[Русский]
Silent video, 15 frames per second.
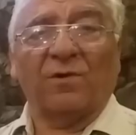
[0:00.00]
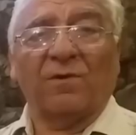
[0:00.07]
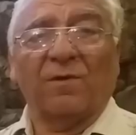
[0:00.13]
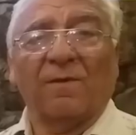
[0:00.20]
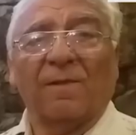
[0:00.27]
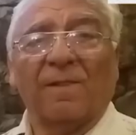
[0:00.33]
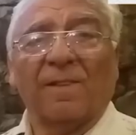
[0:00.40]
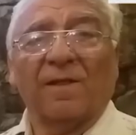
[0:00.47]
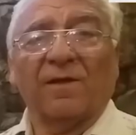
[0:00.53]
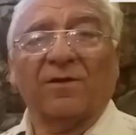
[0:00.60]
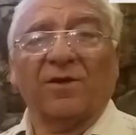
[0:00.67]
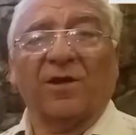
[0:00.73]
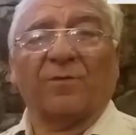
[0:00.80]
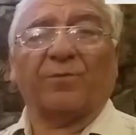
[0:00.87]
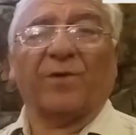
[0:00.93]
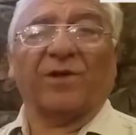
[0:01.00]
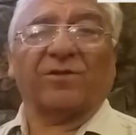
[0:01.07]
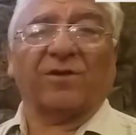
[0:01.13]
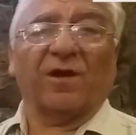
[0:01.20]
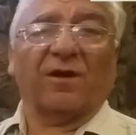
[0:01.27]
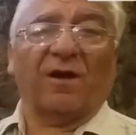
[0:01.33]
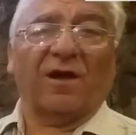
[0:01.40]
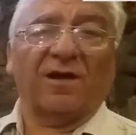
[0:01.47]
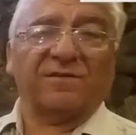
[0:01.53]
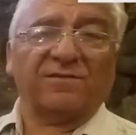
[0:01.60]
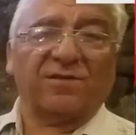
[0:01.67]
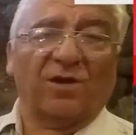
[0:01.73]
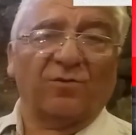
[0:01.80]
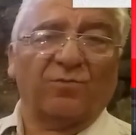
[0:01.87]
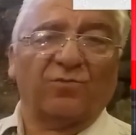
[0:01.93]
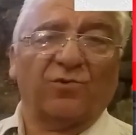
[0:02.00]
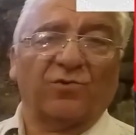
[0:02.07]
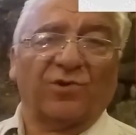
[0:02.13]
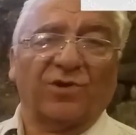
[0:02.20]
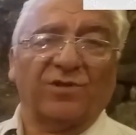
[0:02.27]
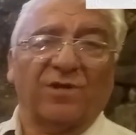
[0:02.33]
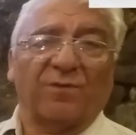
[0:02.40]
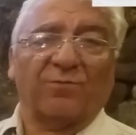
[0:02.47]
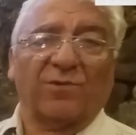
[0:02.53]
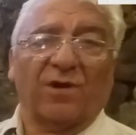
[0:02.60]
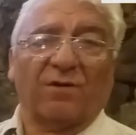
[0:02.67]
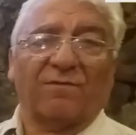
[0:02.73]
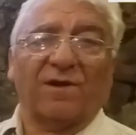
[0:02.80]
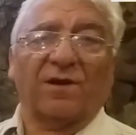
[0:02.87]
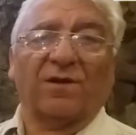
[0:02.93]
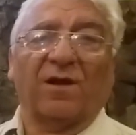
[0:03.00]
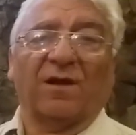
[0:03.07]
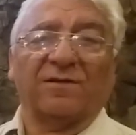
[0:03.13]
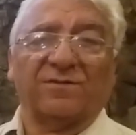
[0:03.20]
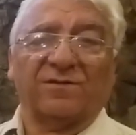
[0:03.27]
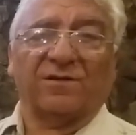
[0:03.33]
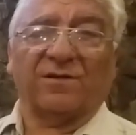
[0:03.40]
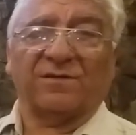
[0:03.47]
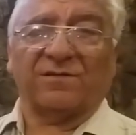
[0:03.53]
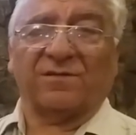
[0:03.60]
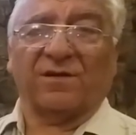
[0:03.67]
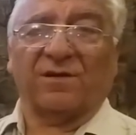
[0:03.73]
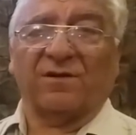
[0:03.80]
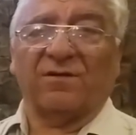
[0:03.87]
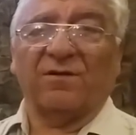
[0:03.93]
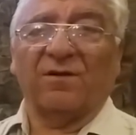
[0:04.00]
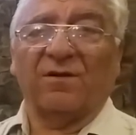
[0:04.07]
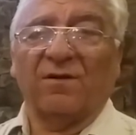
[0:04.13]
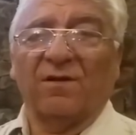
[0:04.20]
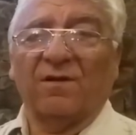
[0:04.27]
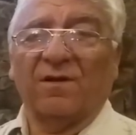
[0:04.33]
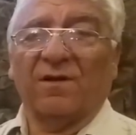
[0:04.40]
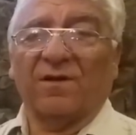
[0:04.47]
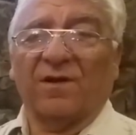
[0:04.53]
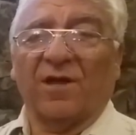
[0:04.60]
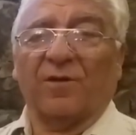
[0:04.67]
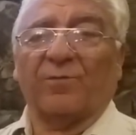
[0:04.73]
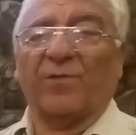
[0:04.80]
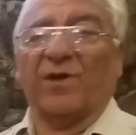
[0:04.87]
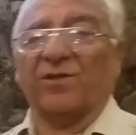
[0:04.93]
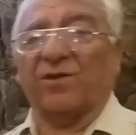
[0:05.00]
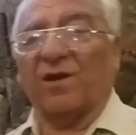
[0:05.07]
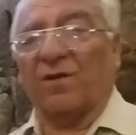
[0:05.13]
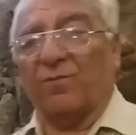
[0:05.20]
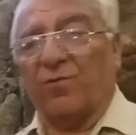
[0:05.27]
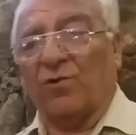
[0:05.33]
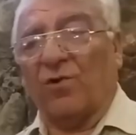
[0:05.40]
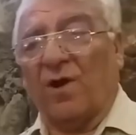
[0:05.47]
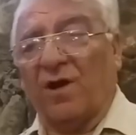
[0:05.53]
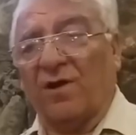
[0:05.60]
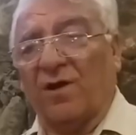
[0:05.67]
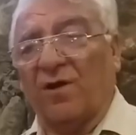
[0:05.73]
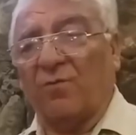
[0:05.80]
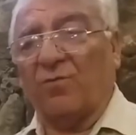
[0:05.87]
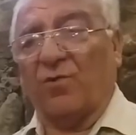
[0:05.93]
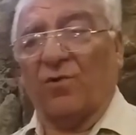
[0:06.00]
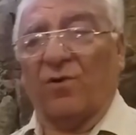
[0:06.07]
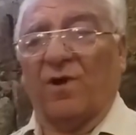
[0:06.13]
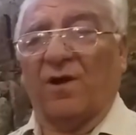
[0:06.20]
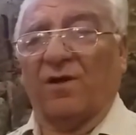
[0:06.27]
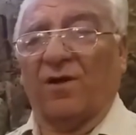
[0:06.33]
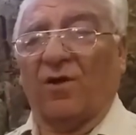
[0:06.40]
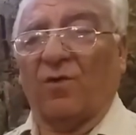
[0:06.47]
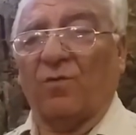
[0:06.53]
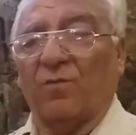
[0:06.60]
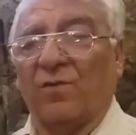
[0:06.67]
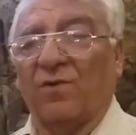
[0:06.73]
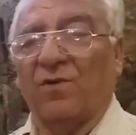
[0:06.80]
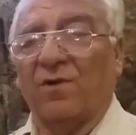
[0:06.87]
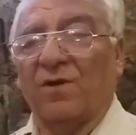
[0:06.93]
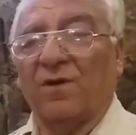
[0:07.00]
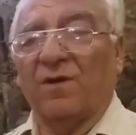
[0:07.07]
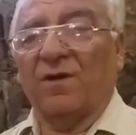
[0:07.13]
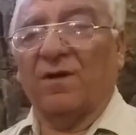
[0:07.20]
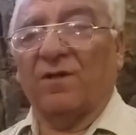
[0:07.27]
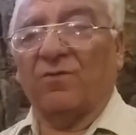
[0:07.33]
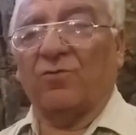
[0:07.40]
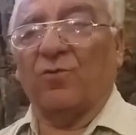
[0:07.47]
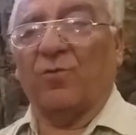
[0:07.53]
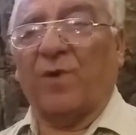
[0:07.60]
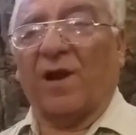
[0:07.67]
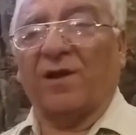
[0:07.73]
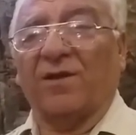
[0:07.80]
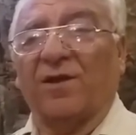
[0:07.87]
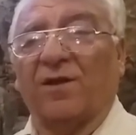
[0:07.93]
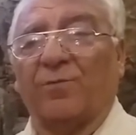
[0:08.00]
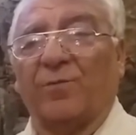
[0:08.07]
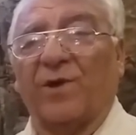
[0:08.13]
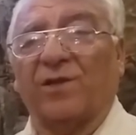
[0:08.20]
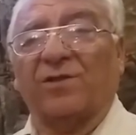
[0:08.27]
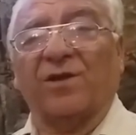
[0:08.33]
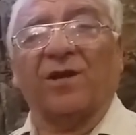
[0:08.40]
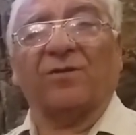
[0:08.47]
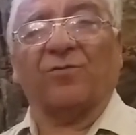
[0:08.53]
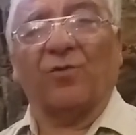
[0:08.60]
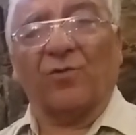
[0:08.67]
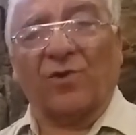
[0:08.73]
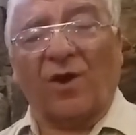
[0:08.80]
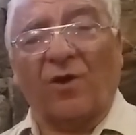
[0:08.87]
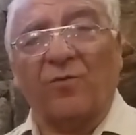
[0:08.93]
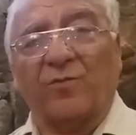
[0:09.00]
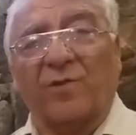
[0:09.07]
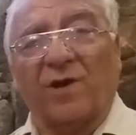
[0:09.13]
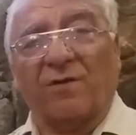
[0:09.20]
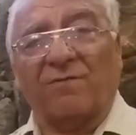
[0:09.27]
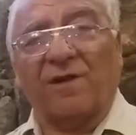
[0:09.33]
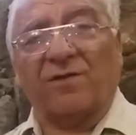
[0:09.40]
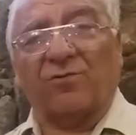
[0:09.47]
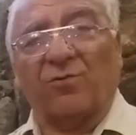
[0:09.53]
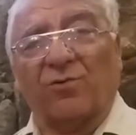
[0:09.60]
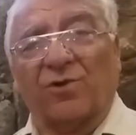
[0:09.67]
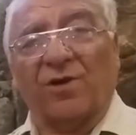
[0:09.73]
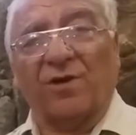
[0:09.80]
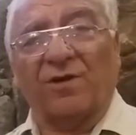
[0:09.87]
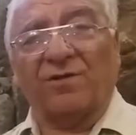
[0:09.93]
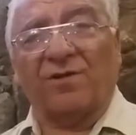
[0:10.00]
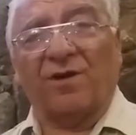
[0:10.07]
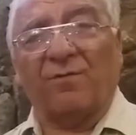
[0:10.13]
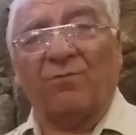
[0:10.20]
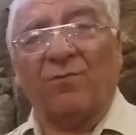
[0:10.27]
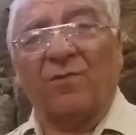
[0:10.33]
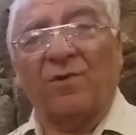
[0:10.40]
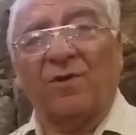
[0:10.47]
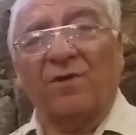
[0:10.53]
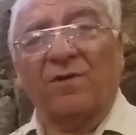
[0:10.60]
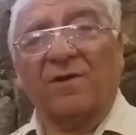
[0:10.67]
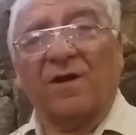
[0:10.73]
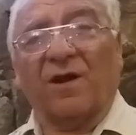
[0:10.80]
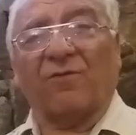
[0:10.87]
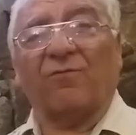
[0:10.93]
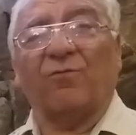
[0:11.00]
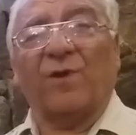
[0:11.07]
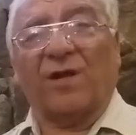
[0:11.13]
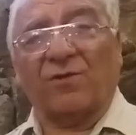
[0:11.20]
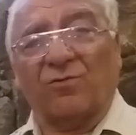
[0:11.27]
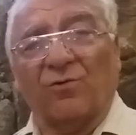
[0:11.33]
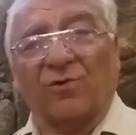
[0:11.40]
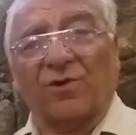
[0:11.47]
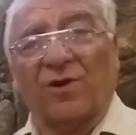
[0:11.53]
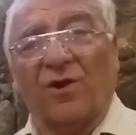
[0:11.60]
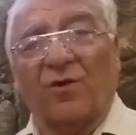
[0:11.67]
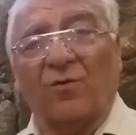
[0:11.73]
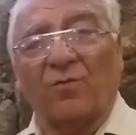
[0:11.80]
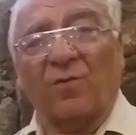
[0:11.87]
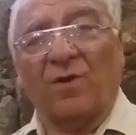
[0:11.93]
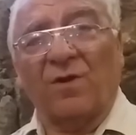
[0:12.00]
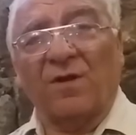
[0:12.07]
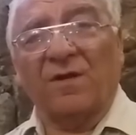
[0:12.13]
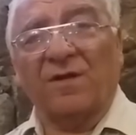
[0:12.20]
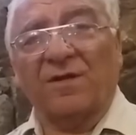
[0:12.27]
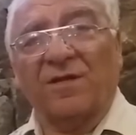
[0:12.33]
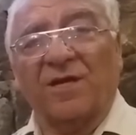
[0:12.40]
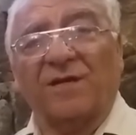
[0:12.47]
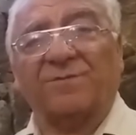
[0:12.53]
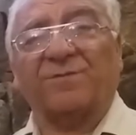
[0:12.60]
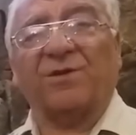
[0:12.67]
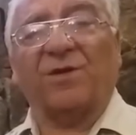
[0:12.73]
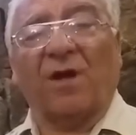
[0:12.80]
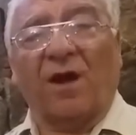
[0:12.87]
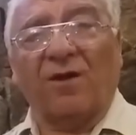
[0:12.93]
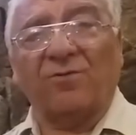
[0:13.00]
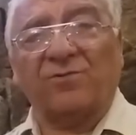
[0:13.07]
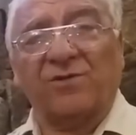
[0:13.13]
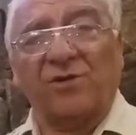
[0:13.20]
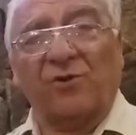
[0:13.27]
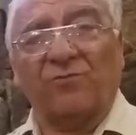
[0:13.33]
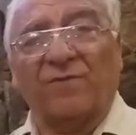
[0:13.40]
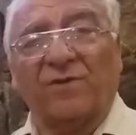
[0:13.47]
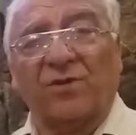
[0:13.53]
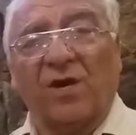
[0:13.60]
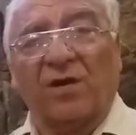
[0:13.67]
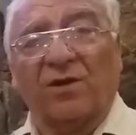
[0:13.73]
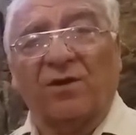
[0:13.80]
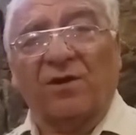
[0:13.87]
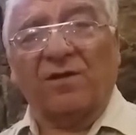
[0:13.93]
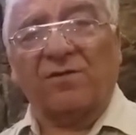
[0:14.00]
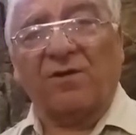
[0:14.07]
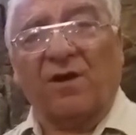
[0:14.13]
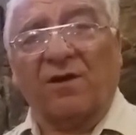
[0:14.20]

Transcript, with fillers: ничего, мы создали огромный союз для защиты армян и всего народа Рожевы. Мы хотели сделать это не только как День памяти жертвам геноцида, но и как День восстания и сопротивления против сегодняшних представителей фашистских организаций, совершивших геноцид.